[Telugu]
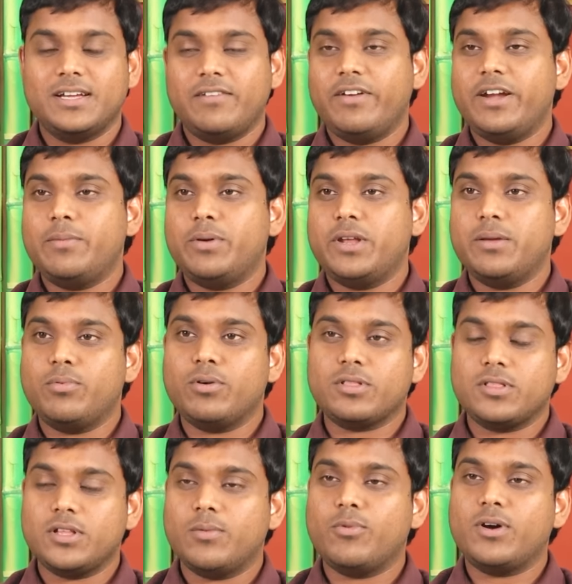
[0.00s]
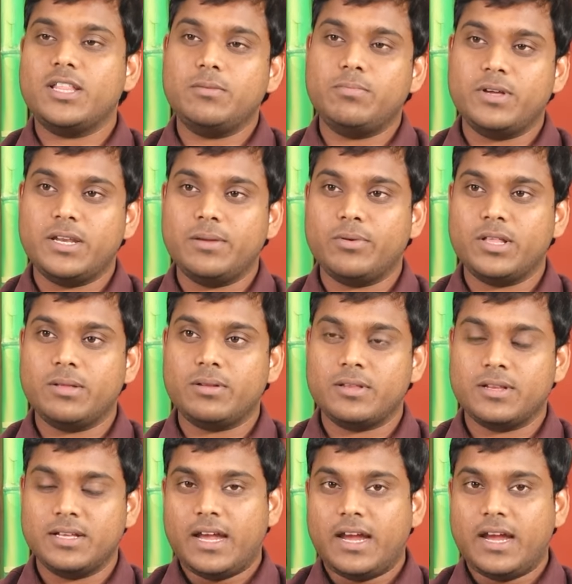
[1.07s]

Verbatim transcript: వెయిట్ పెరిగిపోతున్నాము అది పెరిగిపోతుంది